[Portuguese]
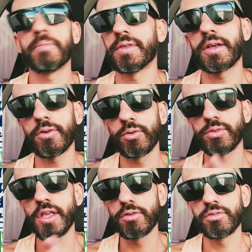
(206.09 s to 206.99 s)
apesar que eu
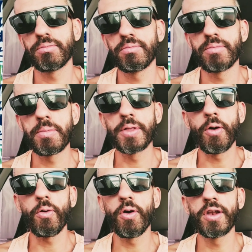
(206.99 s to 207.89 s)
odeio bebida
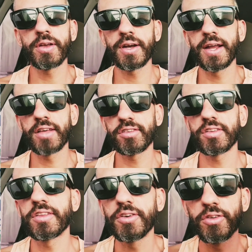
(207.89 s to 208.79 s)
alcoólica,
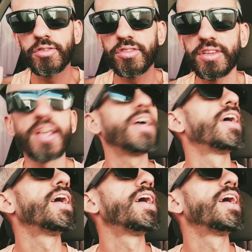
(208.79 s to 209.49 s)
graças a Deus, né?